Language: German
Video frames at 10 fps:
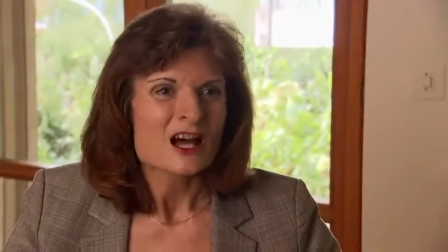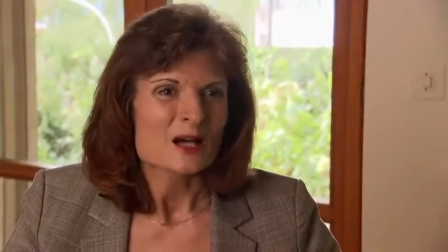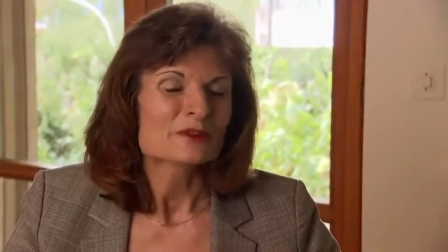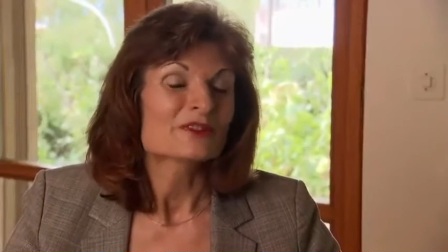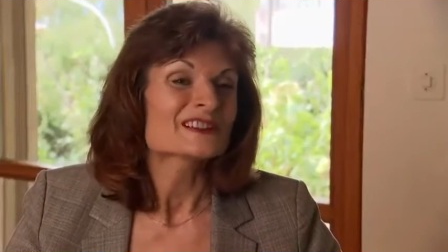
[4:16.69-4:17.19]

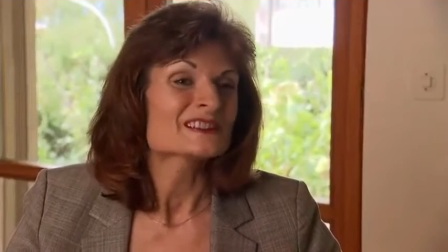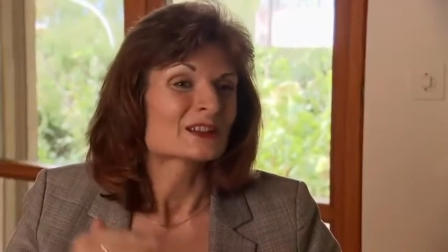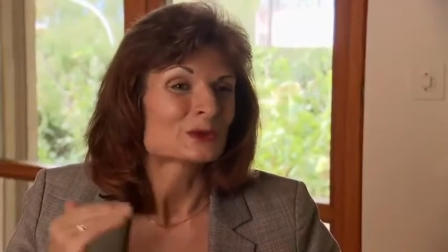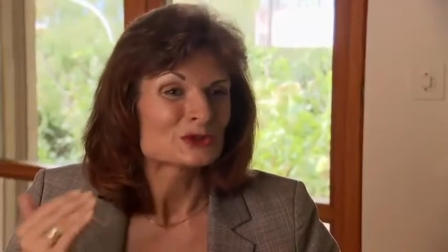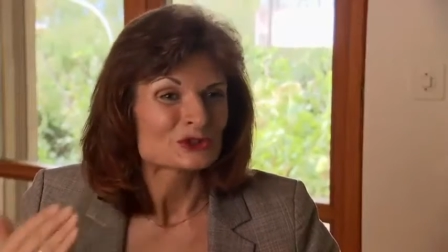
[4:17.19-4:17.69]
Aber was
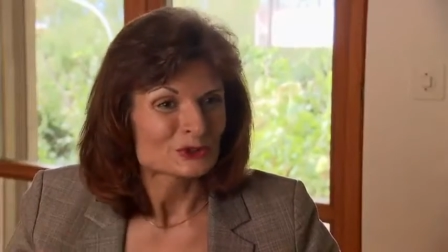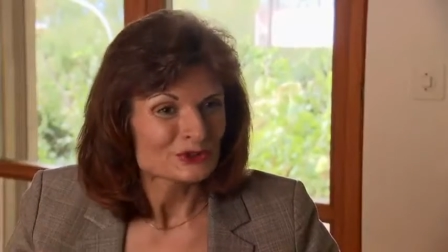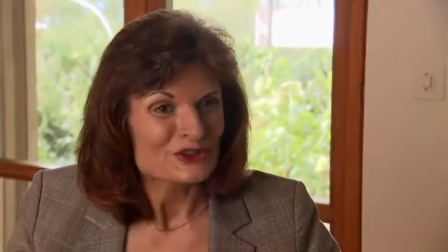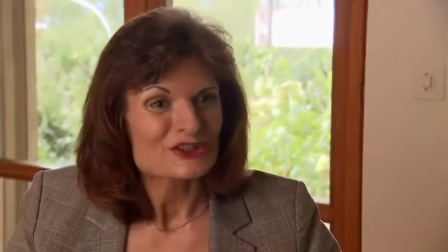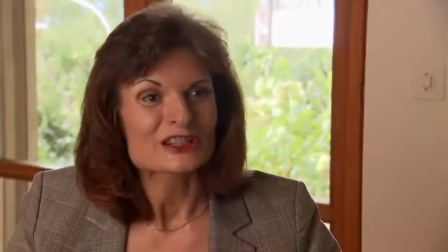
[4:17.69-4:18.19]
den großen
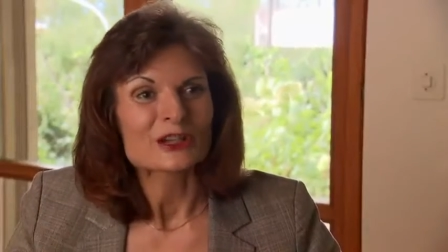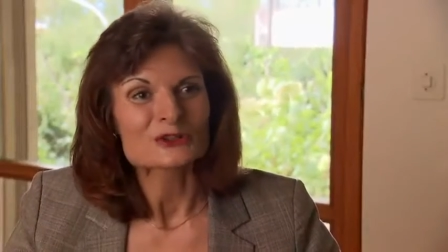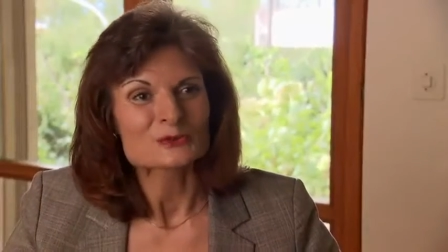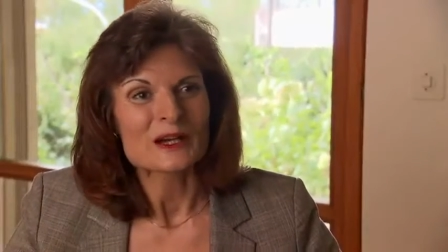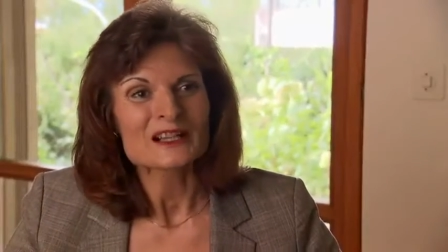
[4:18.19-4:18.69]
Unterschied
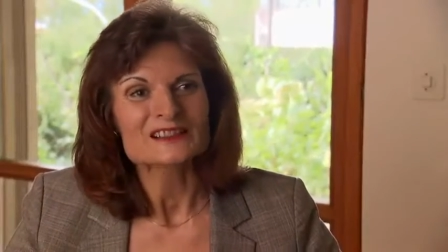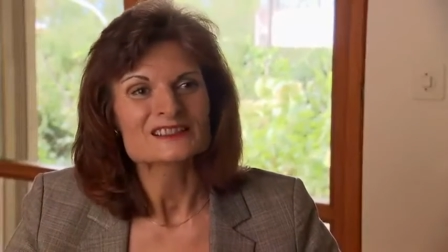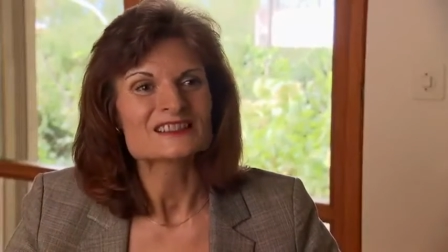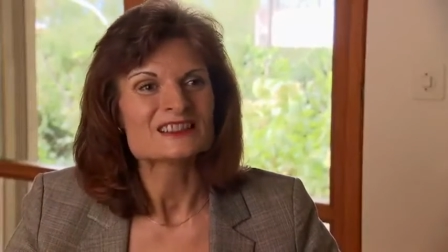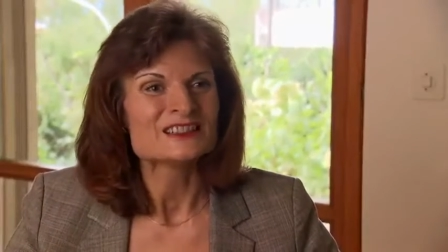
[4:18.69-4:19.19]
ausmacht,
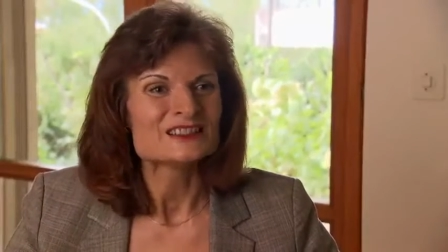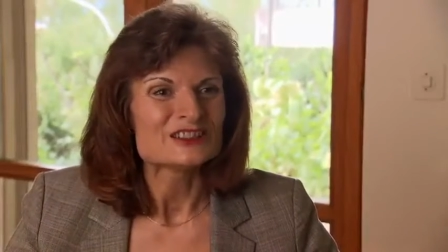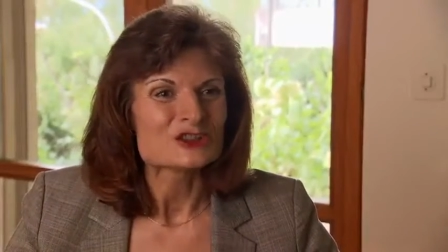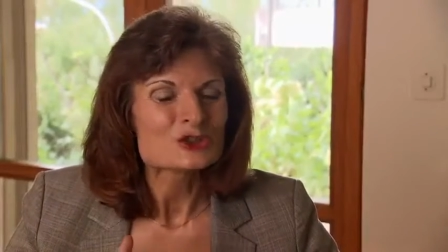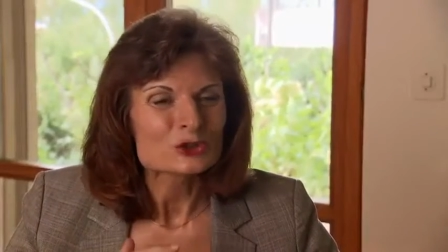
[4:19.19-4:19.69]
ist die,
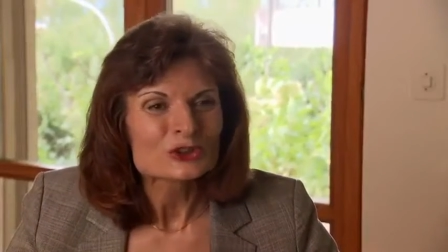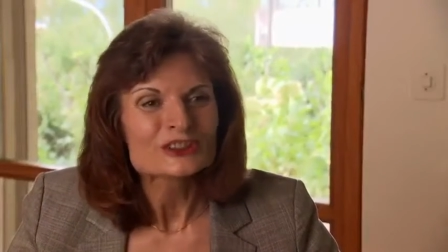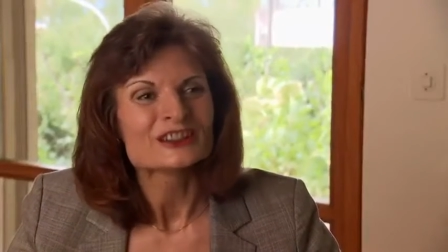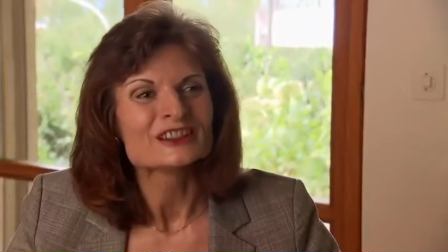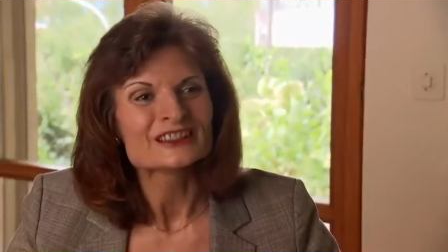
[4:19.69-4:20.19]
die
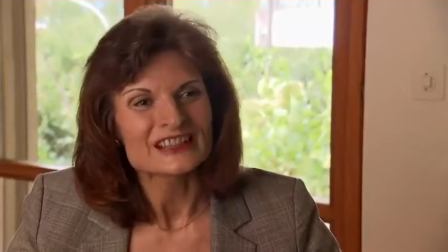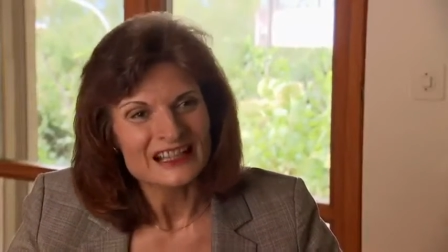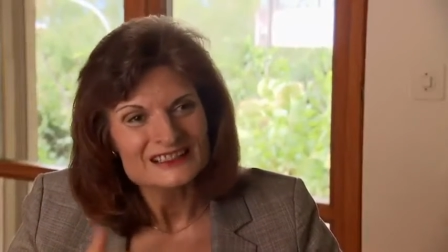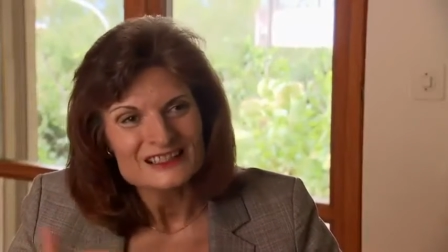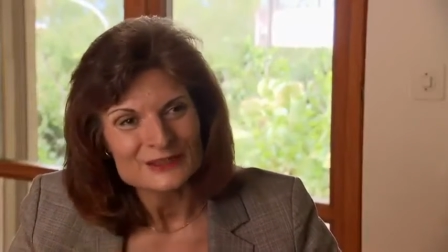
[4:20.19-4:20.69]
Stunden,
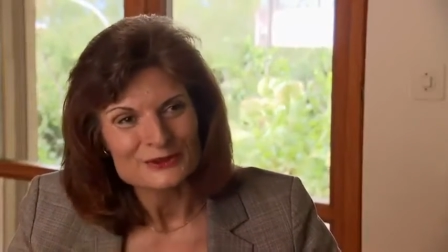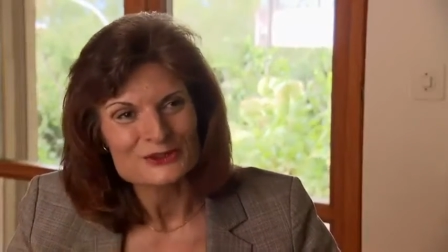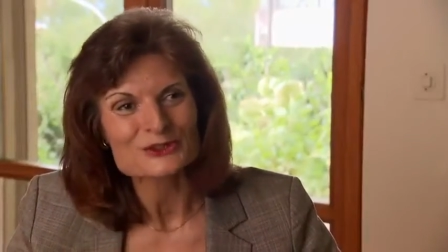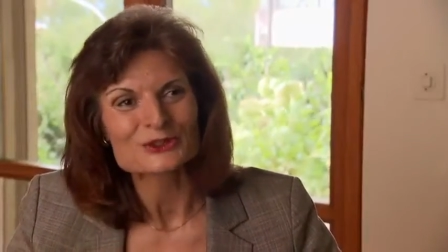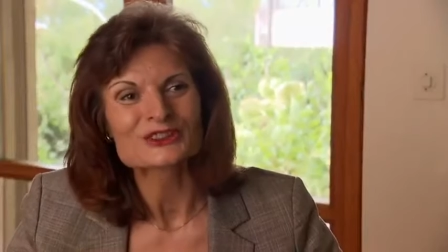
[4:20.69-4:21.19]
die Anzahl
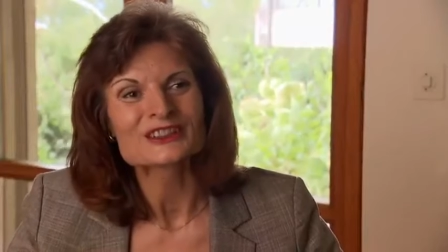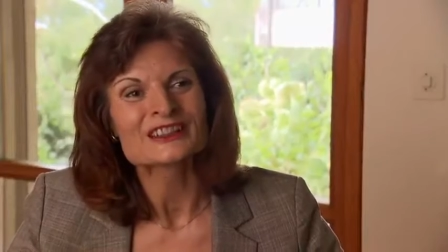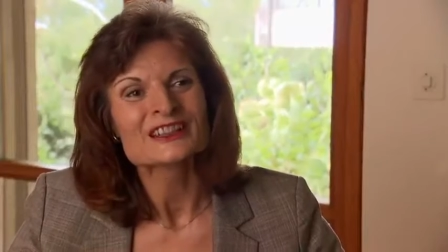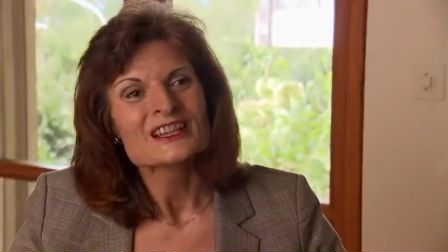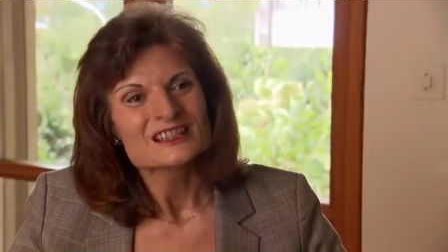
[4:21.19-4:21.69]
von
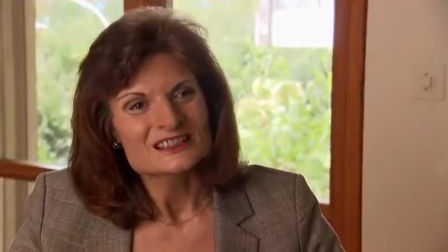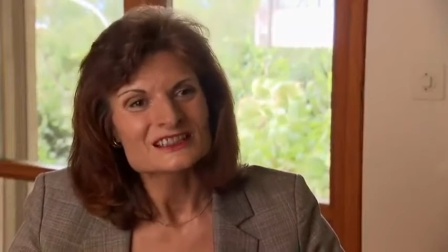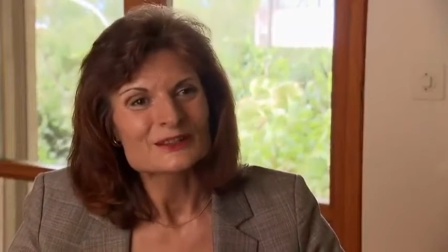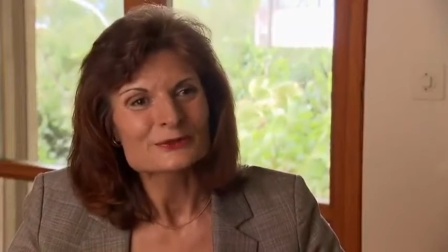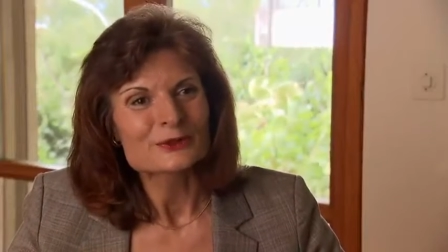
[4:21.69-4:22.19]
Stunden,
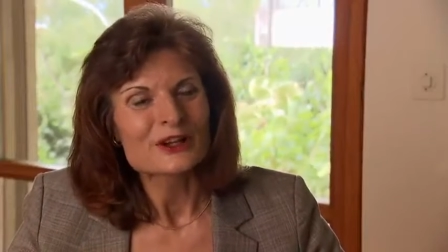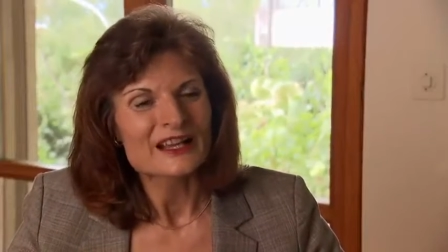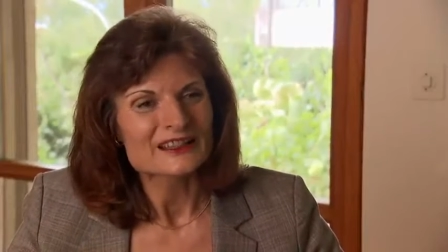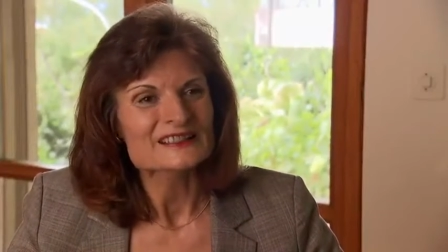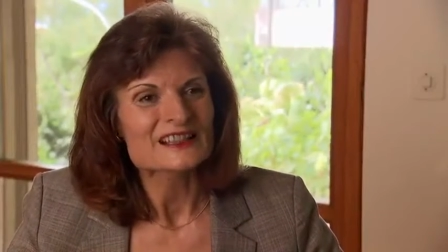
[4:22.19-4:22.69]
die
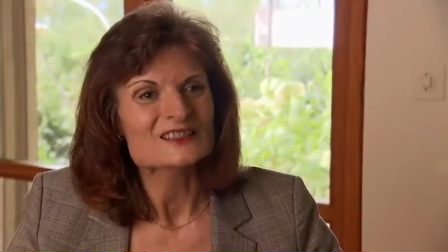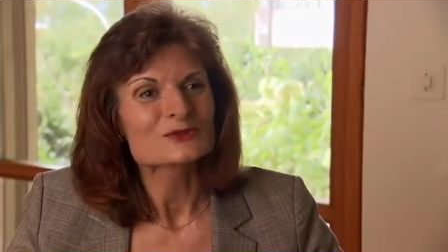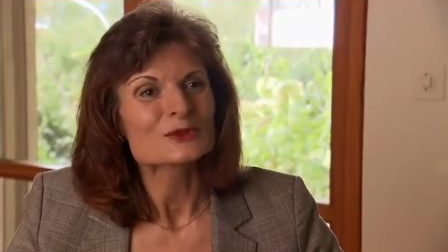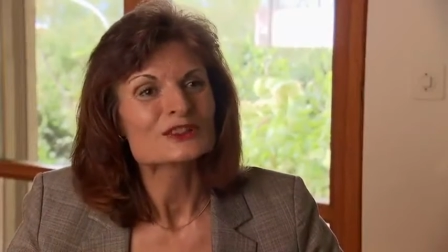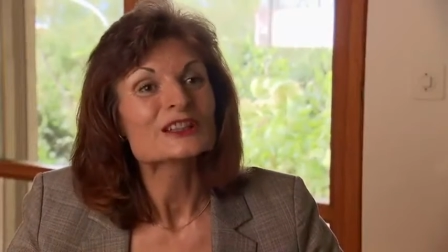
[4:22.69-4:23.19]
dafür
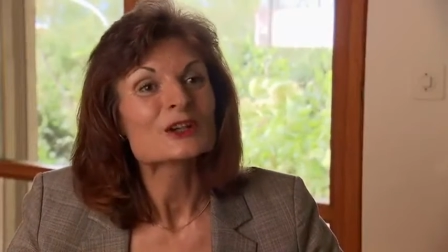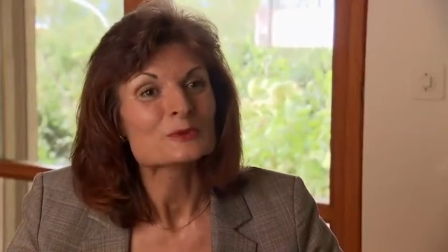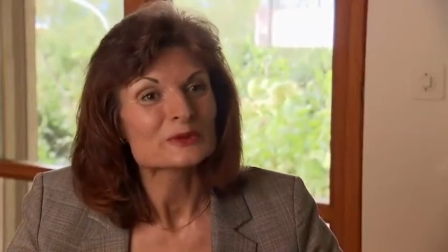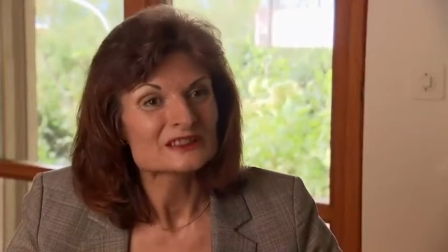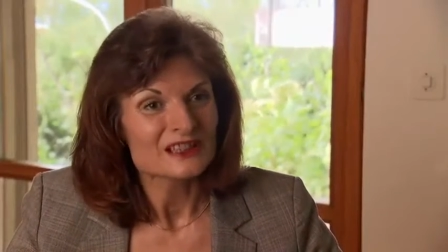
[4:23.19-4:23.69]
eingesetzt wurden, die
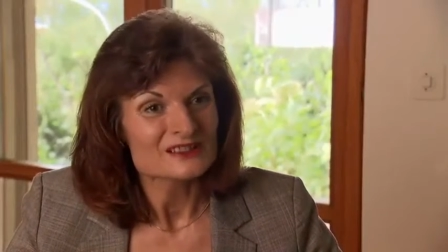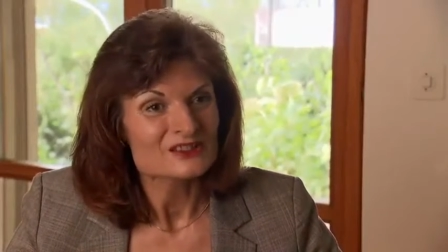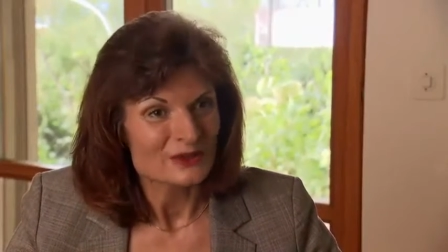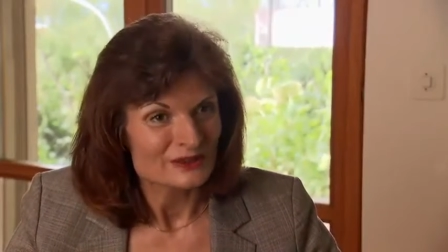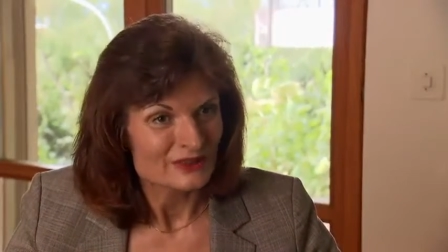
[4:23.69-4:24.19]

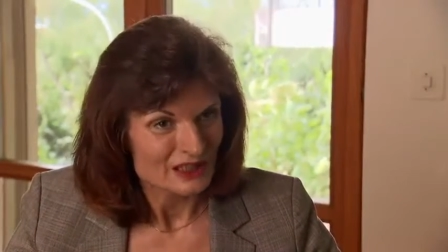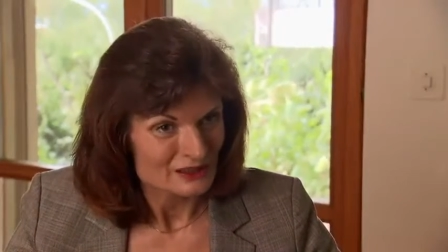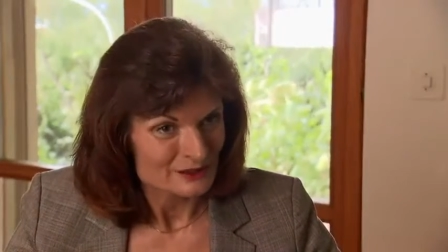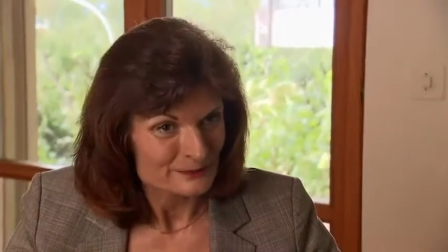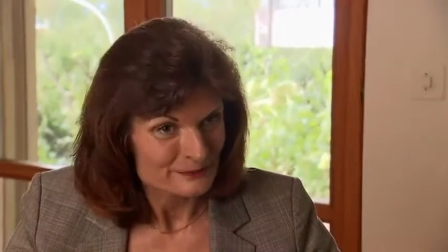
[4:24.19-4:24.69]
Kompetenz zu
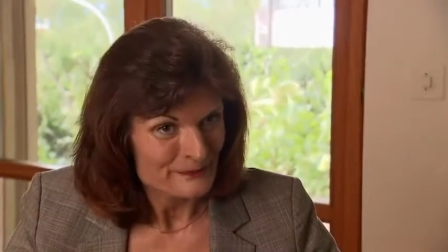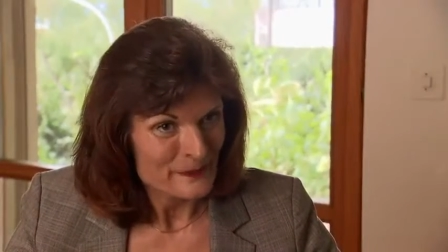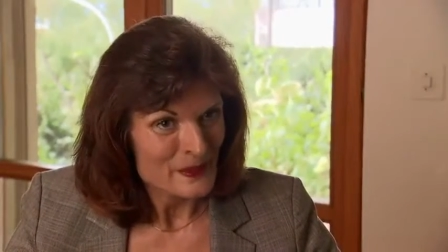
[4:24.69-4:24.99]
entwickeln.